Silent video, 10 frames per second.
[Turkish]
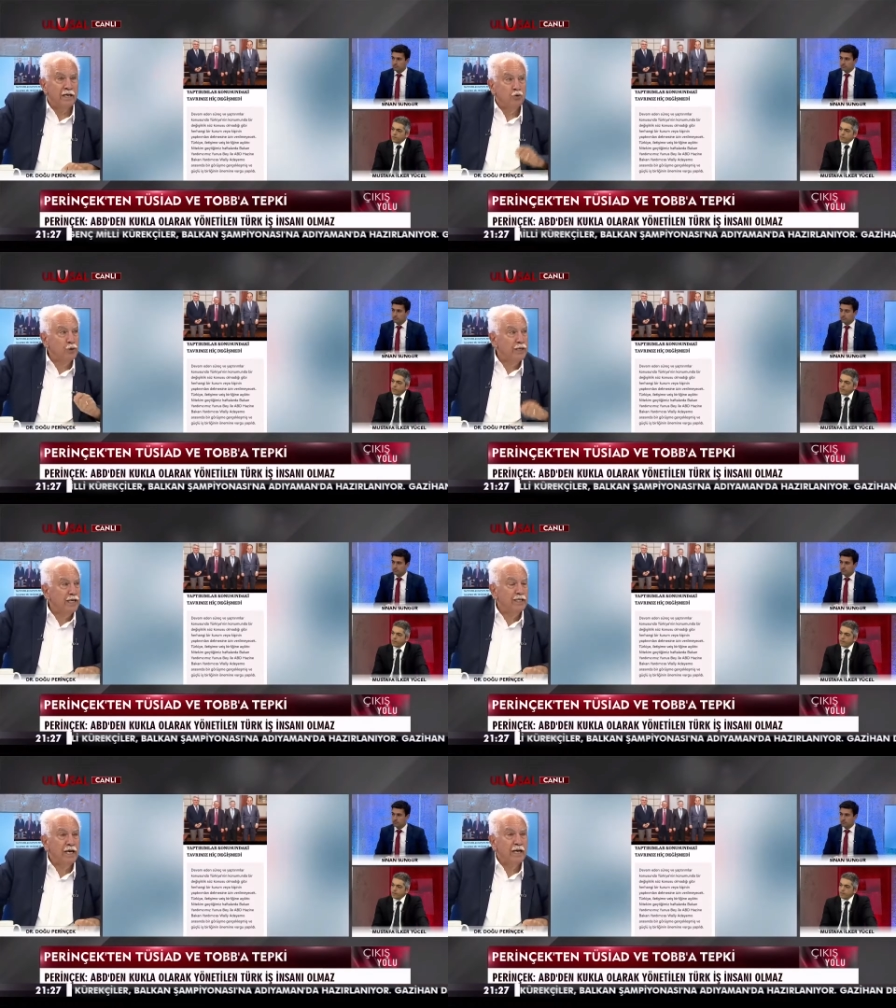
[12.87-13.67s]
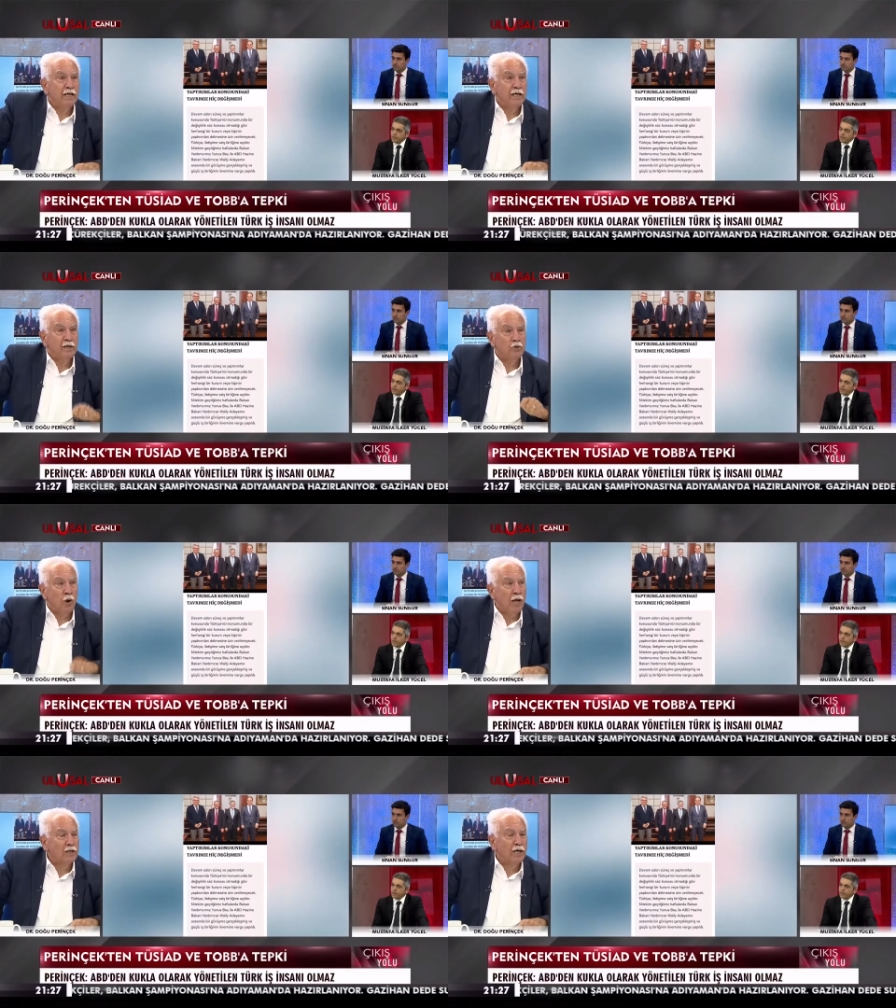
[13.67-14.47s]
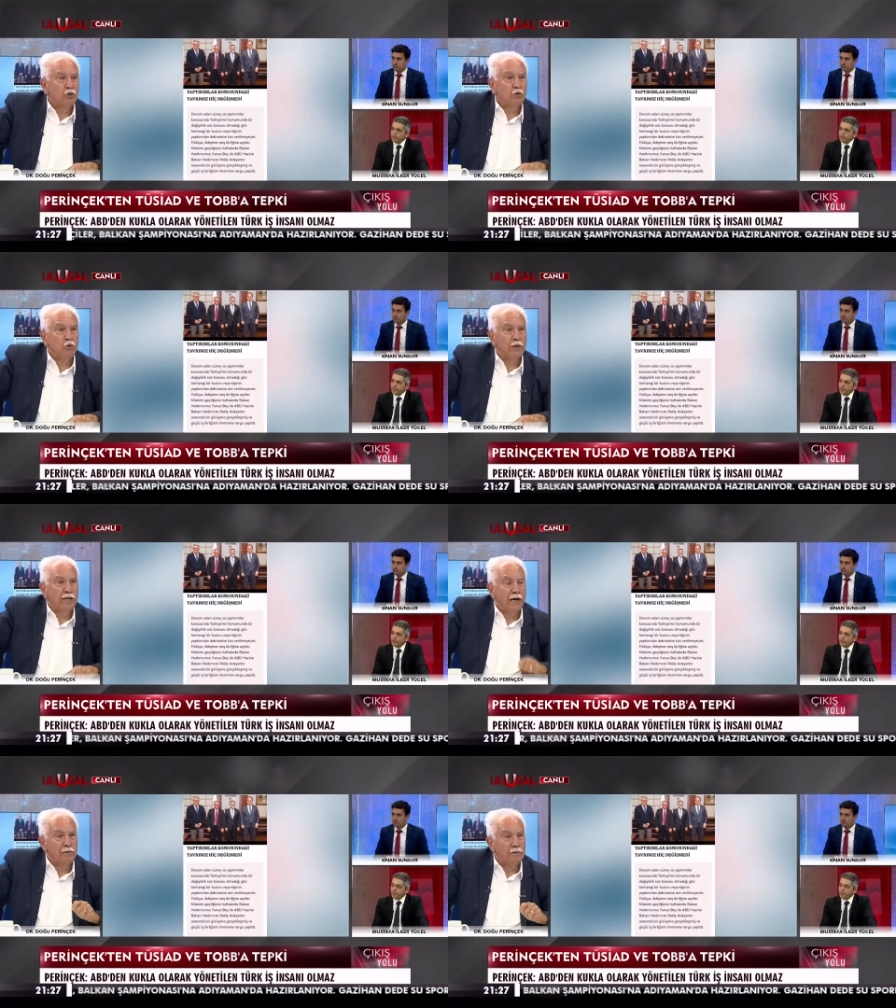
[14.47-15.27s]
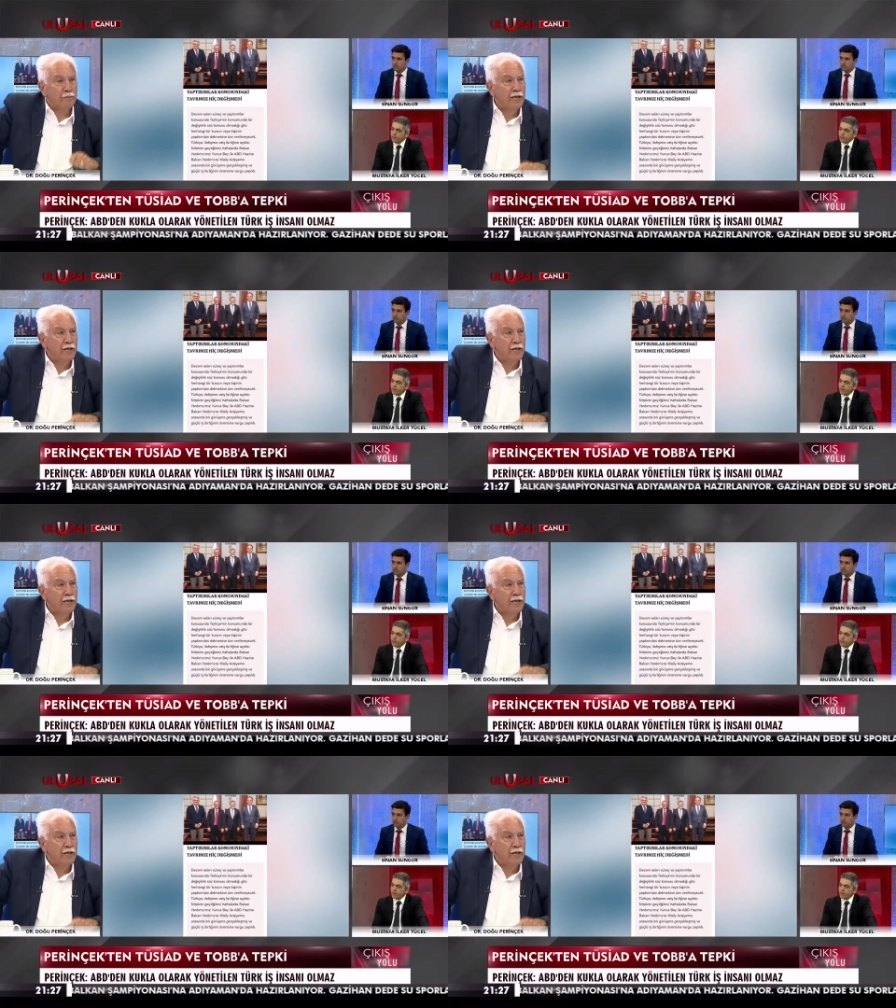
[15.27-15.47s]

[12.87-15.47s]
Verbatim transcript: Türkiye'de doğal gaz kullanan,